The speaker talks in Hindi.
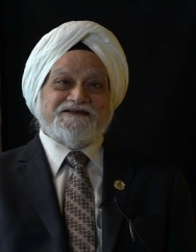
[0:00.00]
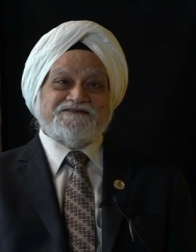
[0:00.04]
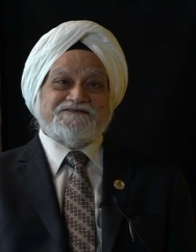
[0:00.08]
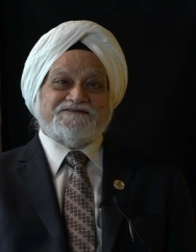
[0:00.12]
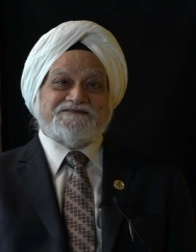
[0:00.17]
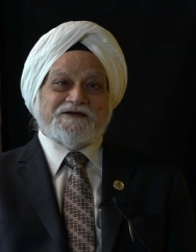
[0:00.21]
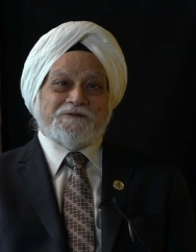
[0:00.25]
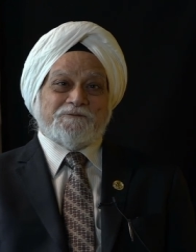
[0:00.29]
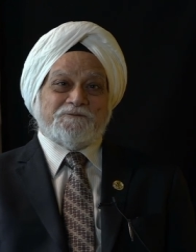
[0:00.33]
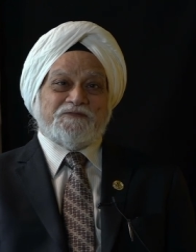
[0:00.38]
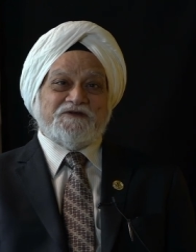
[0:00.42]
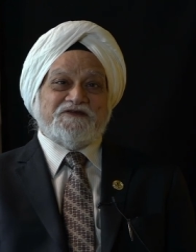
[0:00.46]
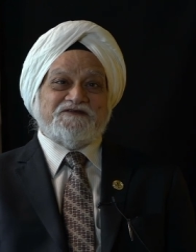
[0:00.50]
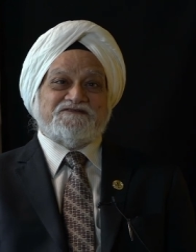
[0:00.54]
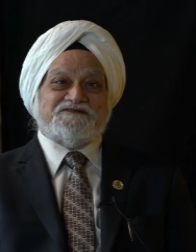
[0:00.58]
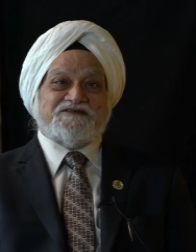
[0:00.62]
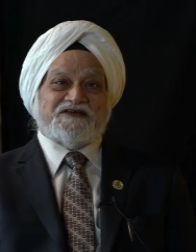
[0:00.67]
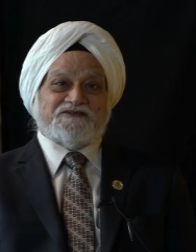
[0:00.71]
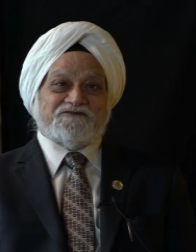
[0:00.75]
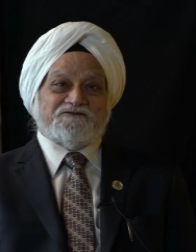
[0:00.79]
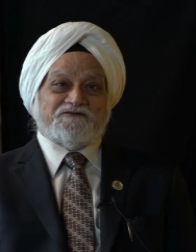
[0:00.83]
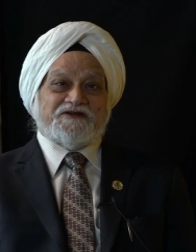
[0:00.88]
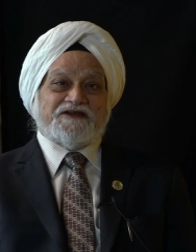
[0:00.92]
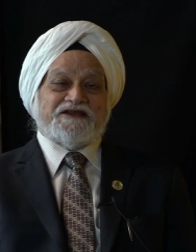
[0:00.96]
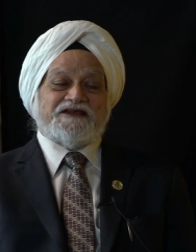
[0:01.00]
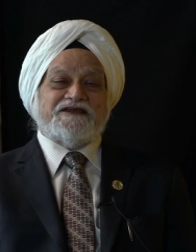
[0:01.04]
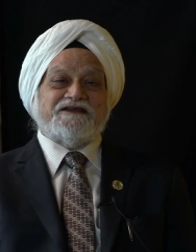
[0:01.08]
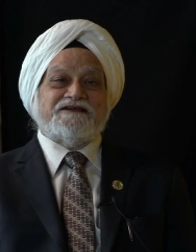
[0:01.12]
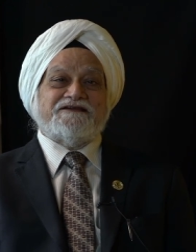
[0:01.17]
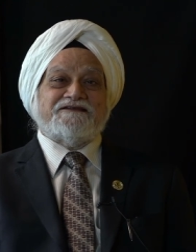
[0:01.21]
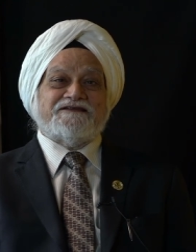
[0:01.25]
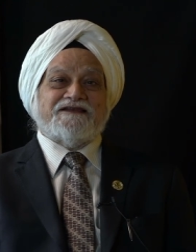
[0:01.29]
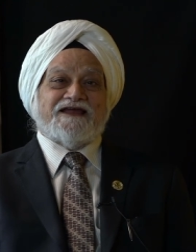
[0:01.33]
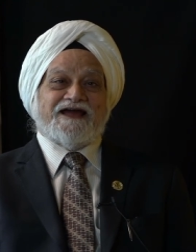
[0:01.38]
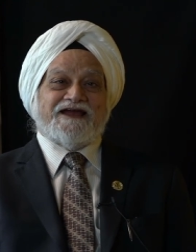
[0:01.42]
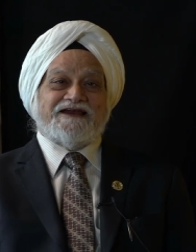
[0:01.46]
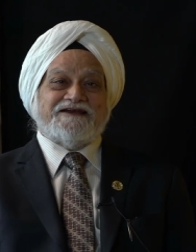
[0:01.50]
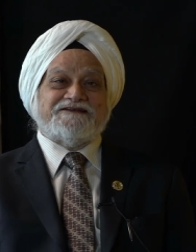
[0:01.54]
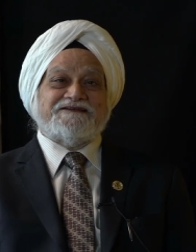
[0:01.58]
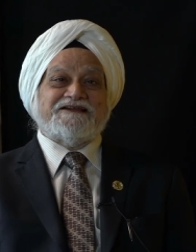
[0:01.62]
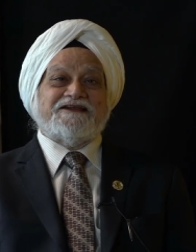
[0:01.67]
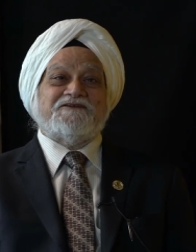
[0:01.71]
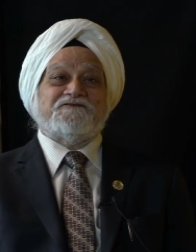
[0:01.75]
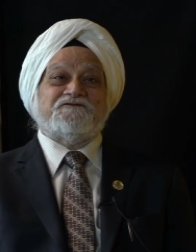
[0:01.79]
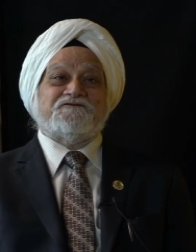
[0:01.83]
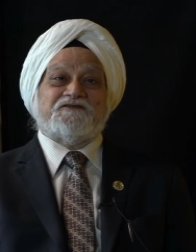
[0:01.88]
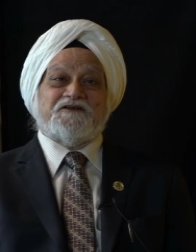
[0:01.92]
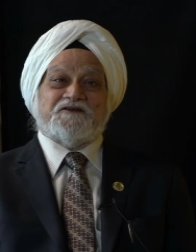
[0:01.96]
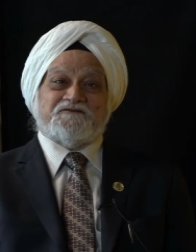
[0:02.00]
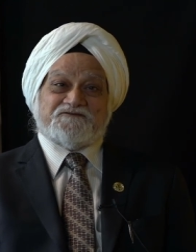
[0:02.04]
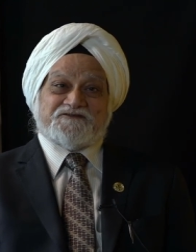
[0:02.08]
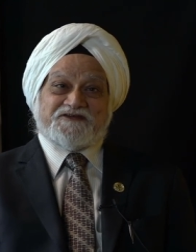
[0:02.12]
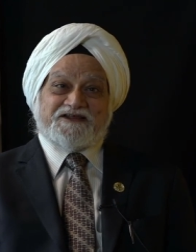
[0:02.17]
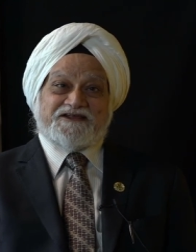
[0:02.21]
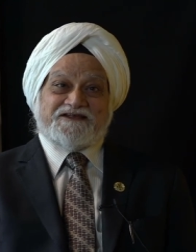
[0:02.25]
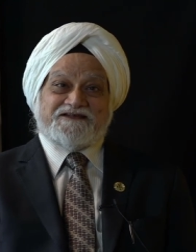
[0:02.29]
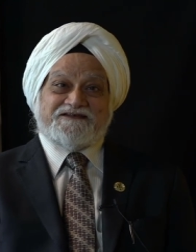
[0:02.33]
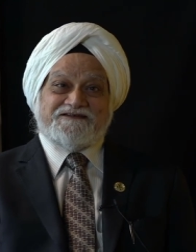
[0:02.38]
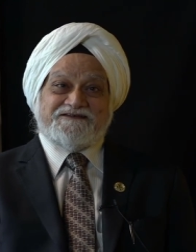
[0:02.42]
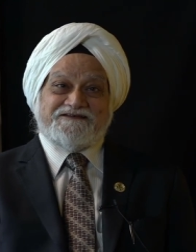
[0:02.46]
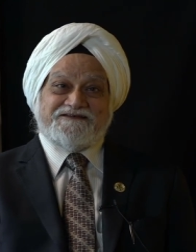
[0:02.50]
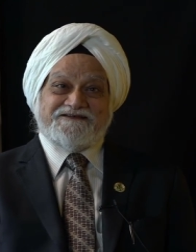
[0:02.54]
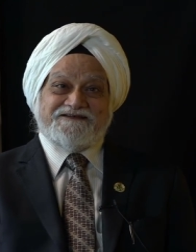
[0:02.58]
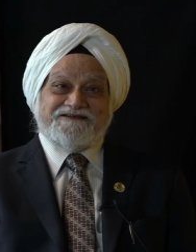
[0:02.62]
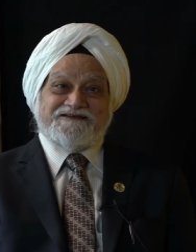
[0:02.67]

छब्बीस जनवरी 1950 पद्म